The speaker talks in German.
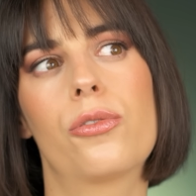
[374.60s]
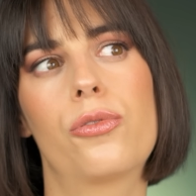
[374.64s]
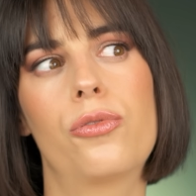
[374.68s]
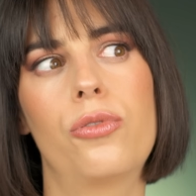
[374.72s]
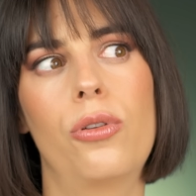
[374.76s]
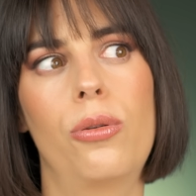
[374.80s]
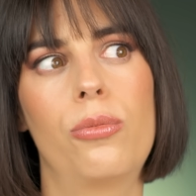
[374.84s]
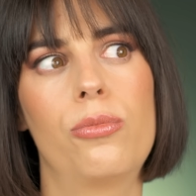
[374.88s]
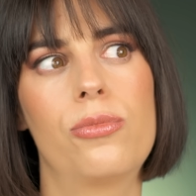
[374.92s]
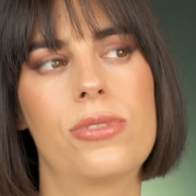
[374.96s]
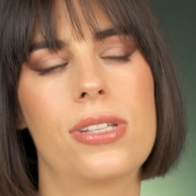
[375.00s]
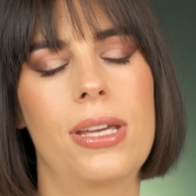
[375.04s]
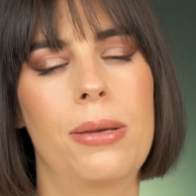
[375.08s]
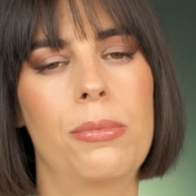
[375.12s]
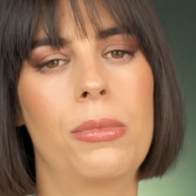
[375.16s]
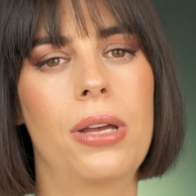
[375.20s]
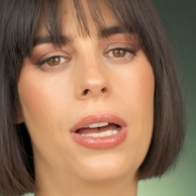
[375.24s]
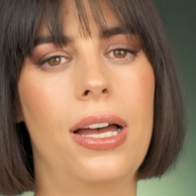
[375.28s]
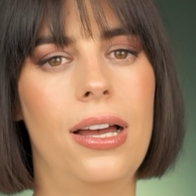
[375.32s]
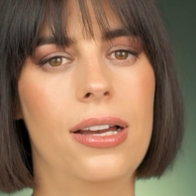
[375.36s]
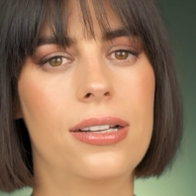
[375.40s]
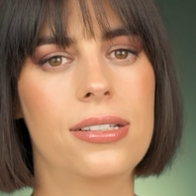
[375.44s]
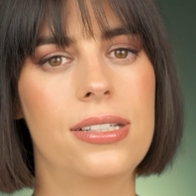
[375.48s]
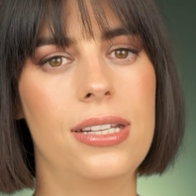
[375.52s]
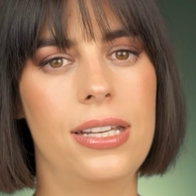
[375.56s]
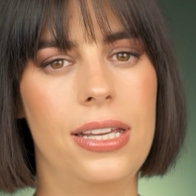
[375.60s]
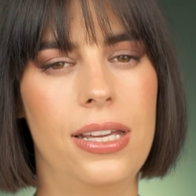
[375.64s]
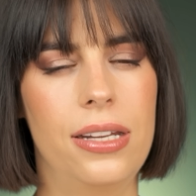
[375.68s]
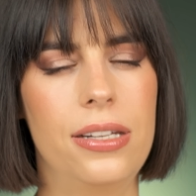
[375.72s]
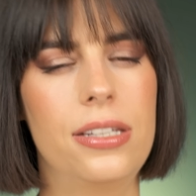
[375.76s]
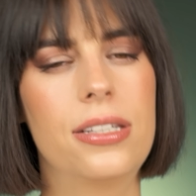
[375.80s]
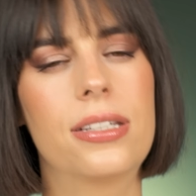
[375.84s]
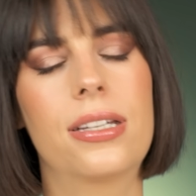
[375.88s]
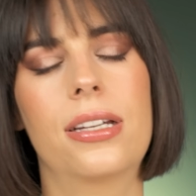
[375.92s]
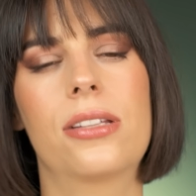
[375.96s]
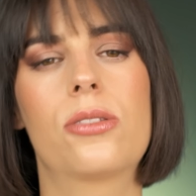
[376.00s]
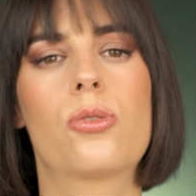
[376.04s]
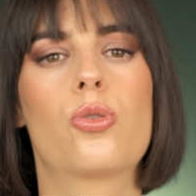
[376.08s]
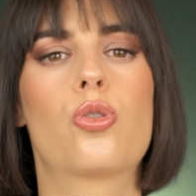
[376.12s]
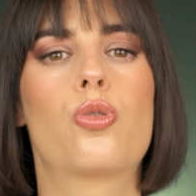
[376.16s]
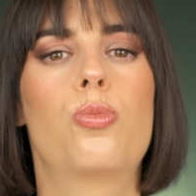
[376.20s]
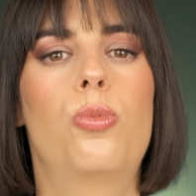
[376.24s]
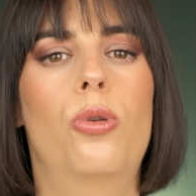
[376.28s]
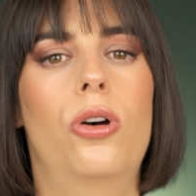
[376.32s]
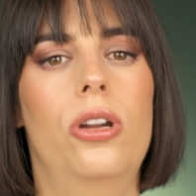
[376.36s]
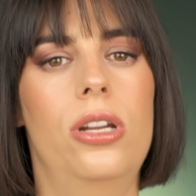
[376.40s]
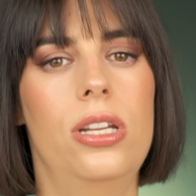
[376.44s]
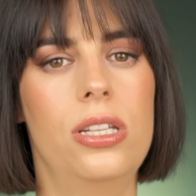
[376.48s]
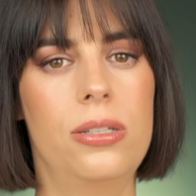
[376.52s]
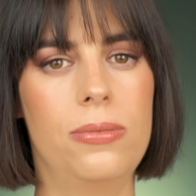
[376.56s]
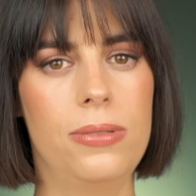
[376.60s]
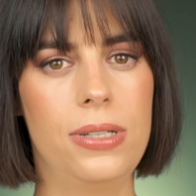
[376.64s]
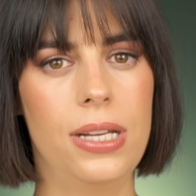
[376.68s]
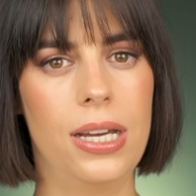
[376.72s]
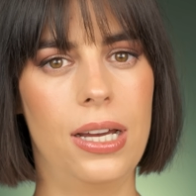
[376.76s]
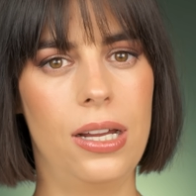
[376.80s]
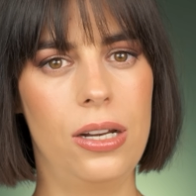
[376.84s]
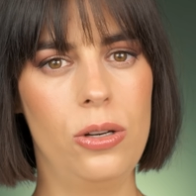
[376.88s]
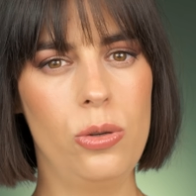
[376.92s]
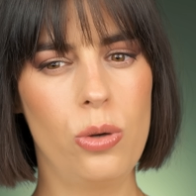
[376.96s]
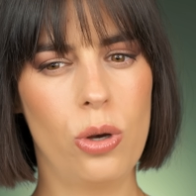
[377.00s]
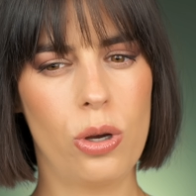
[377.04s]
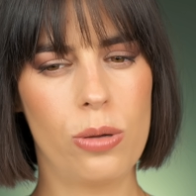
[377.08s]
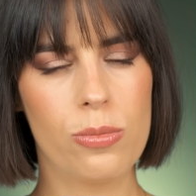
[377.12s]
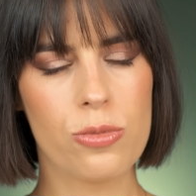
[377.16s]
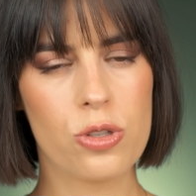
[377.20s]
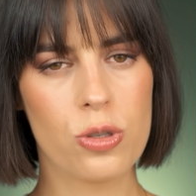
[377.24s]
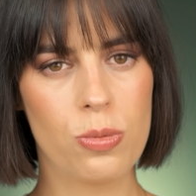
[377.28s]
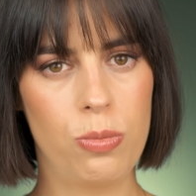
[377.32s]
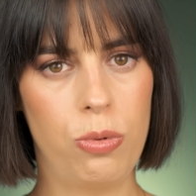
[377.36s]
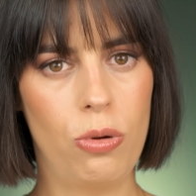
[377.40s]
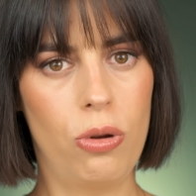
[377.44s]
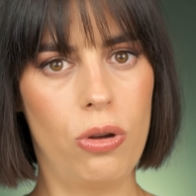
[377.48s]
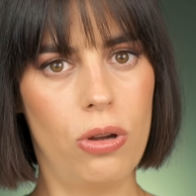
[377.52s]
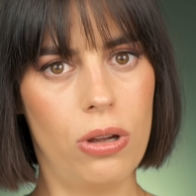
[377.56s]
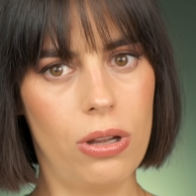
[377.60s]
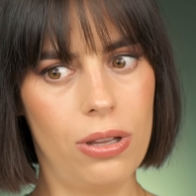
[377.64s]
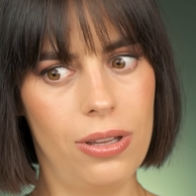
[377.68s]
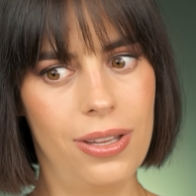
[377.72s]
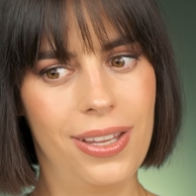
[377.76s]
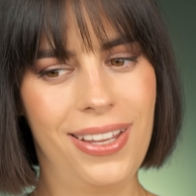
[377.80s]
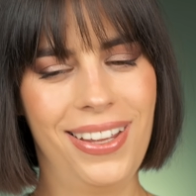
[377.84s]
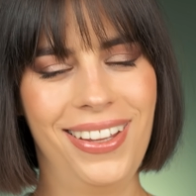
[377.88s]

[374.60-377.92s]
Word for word: von seinem Charakter her nicht ganz so sportlich wie der Alluram Sport,